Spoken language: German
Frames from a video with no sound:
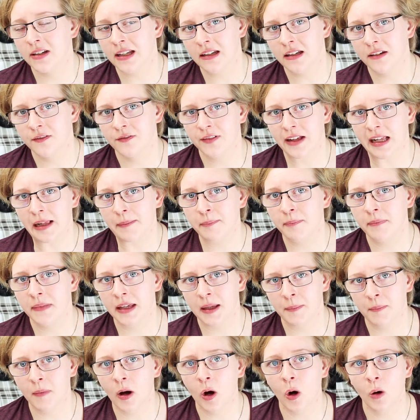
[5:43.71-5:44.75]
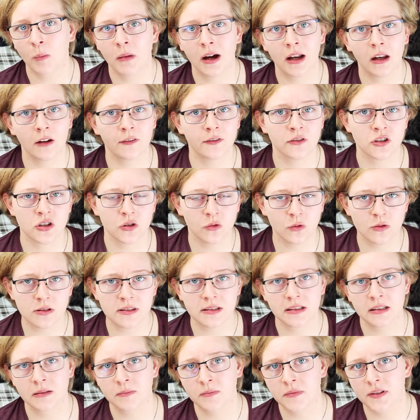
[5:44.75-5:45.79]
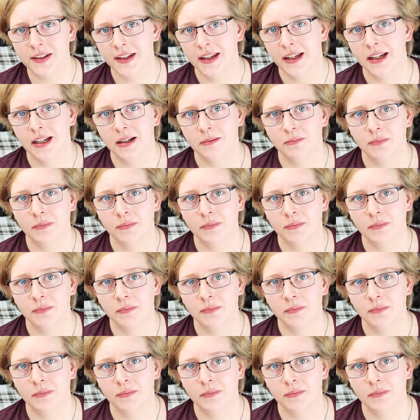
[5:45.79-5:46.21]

und dann den Welpen eben auch mal auf den Schoß nimmt,